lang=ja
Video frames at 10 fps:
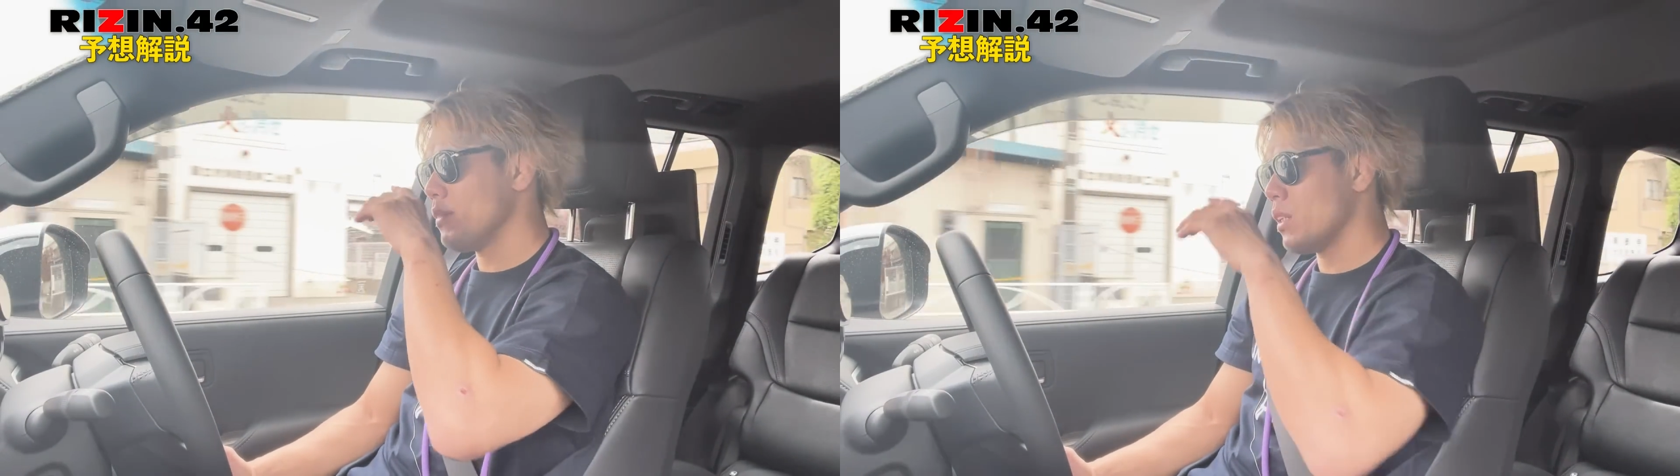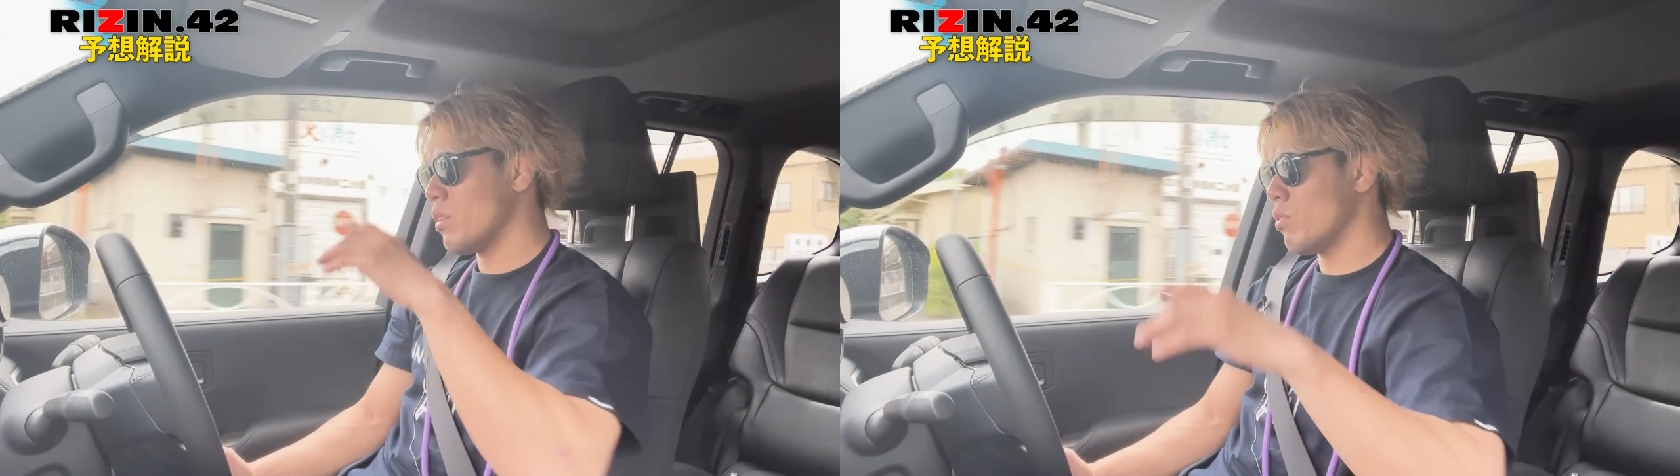
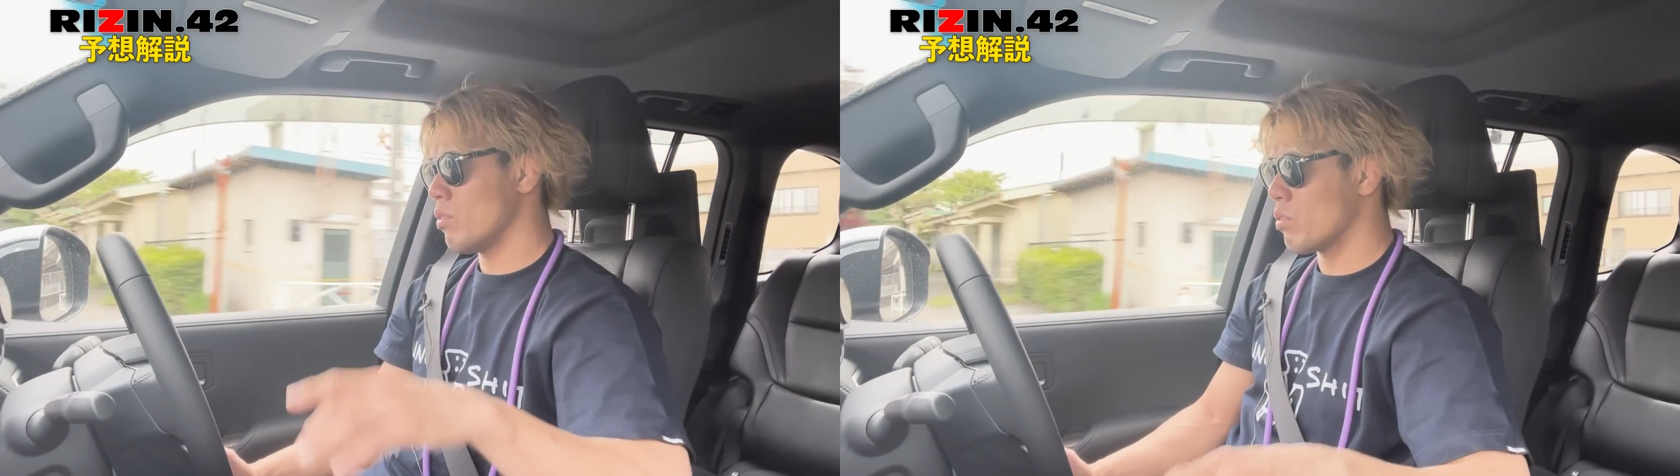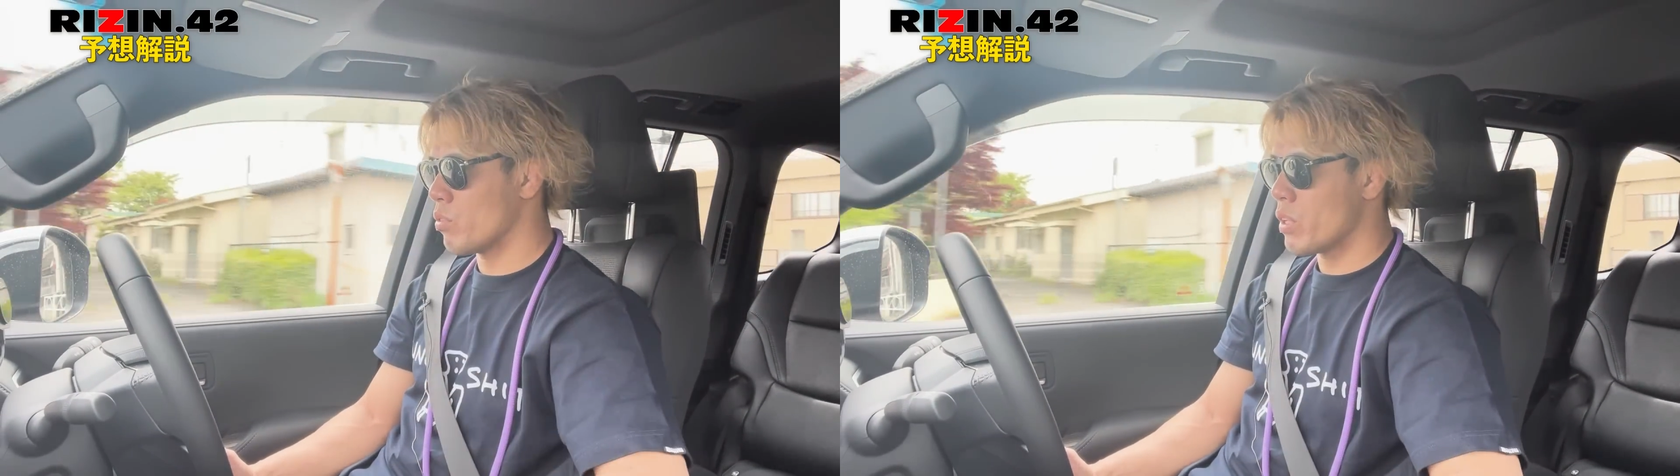あ
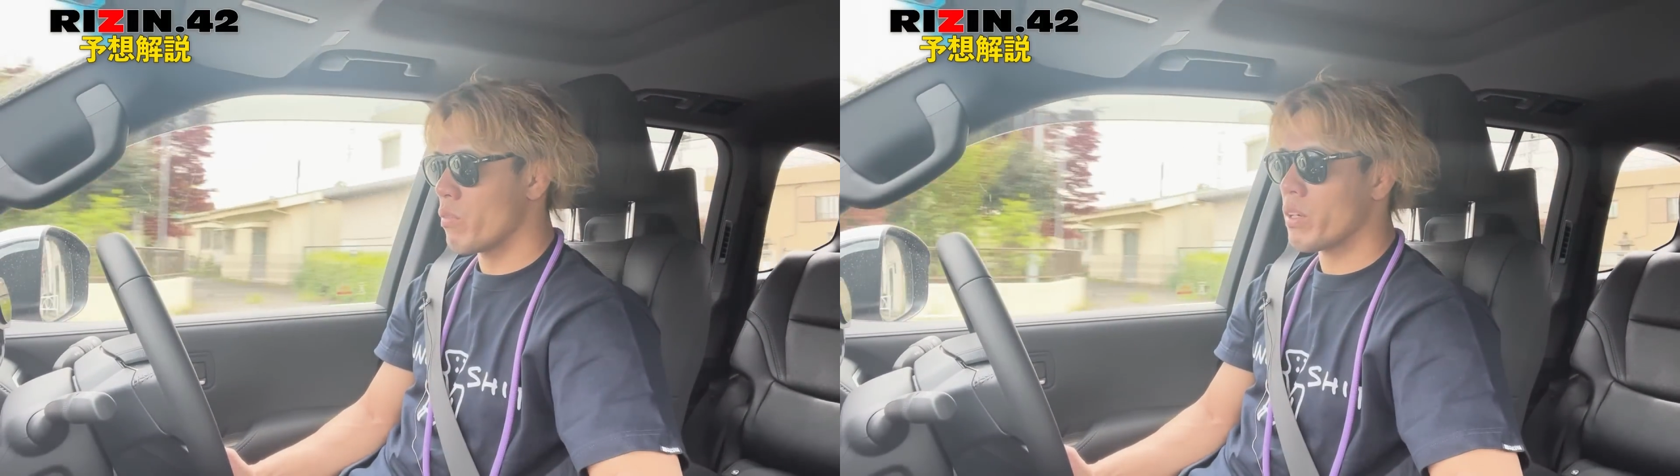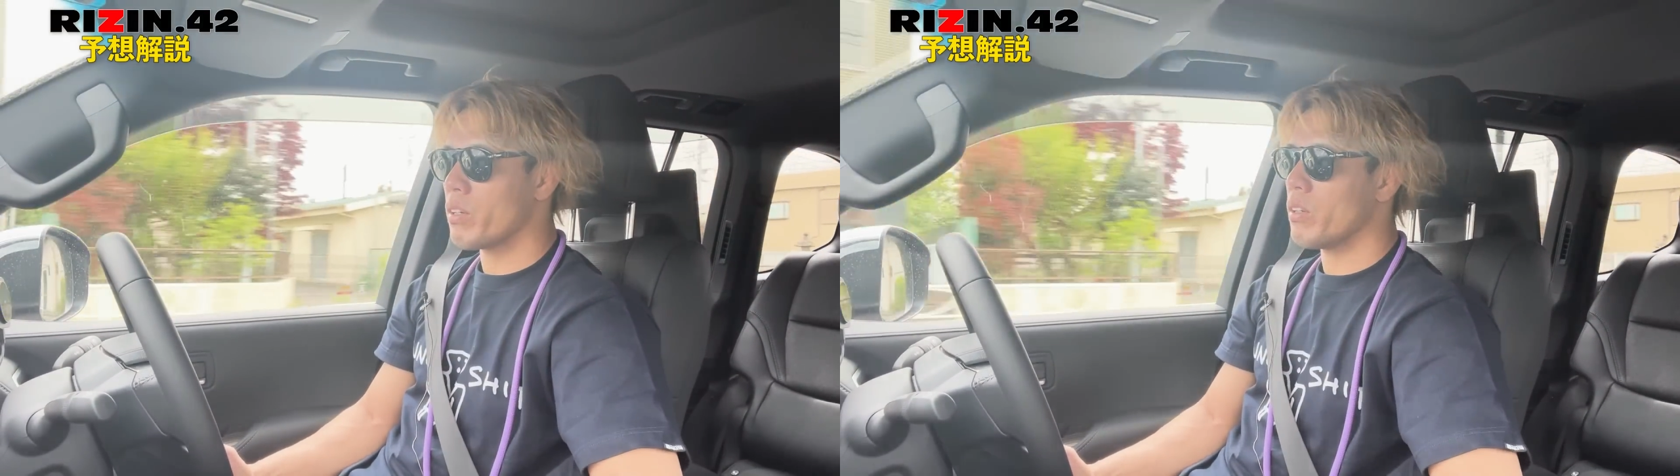の
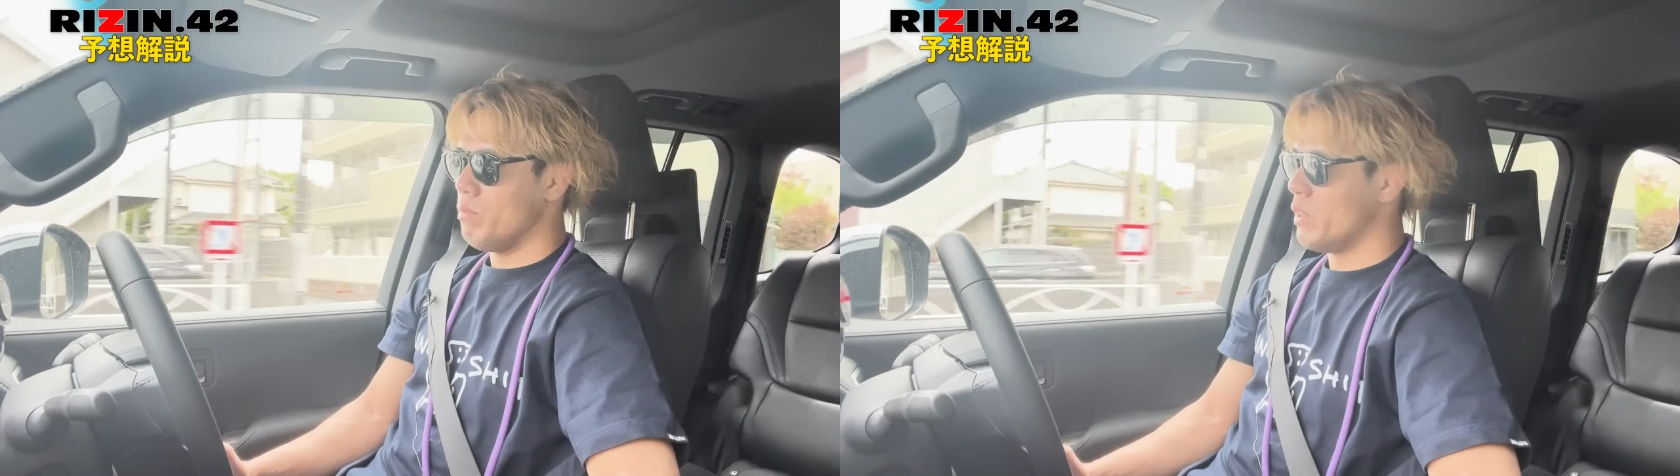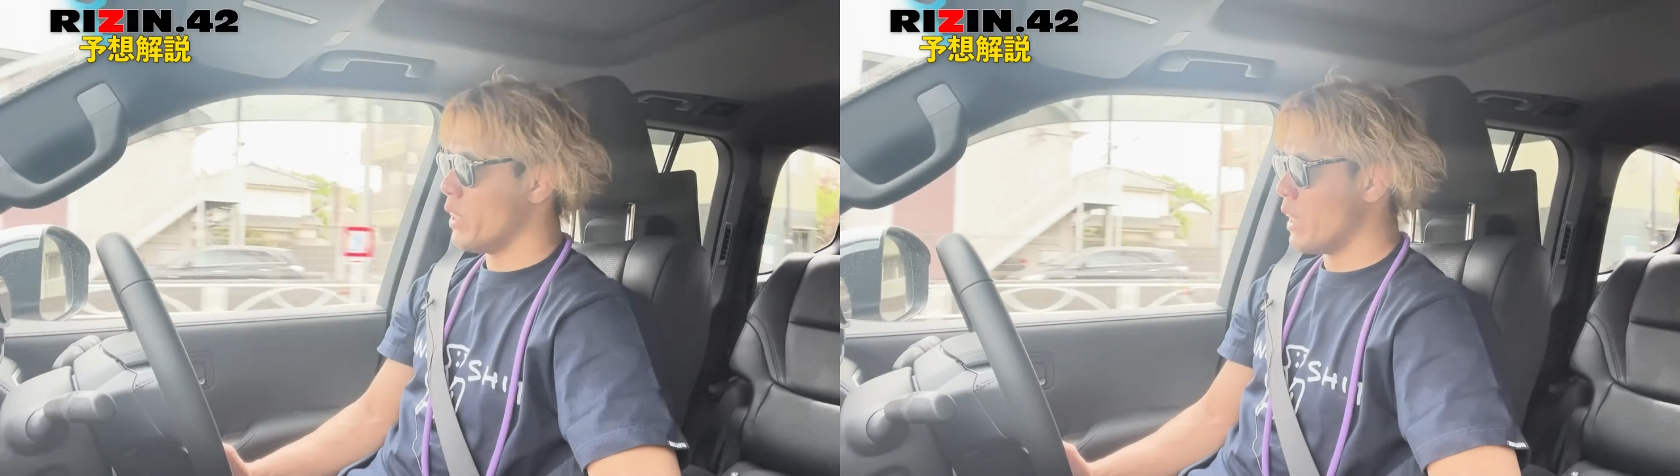ゴールデンウィーク
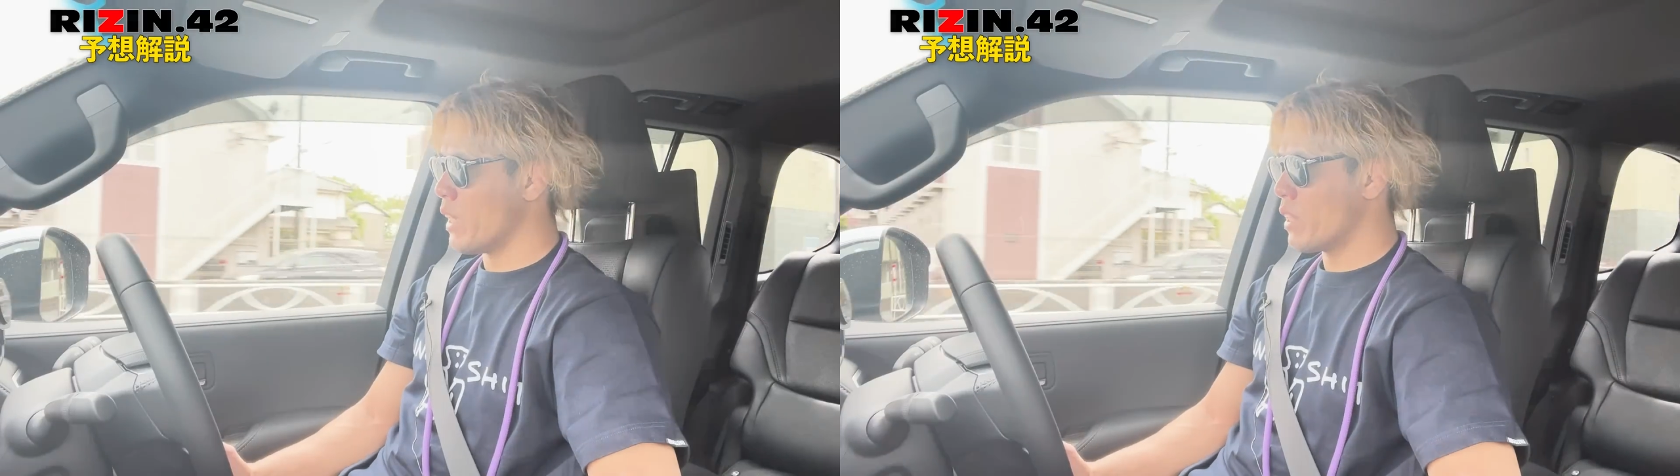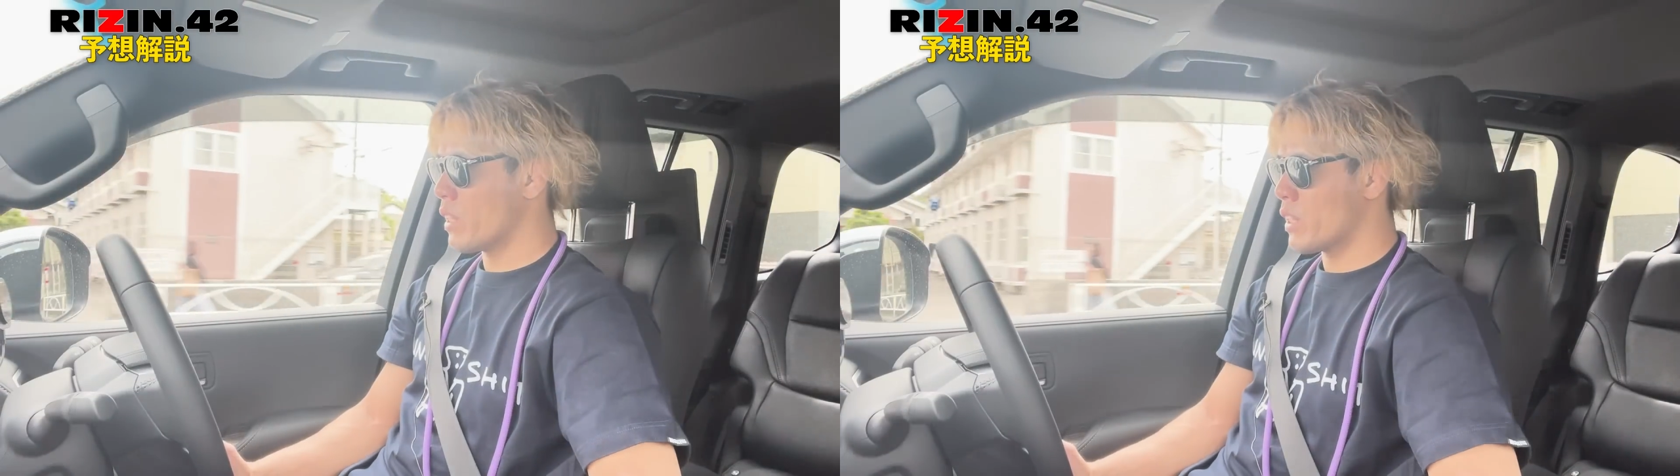になっ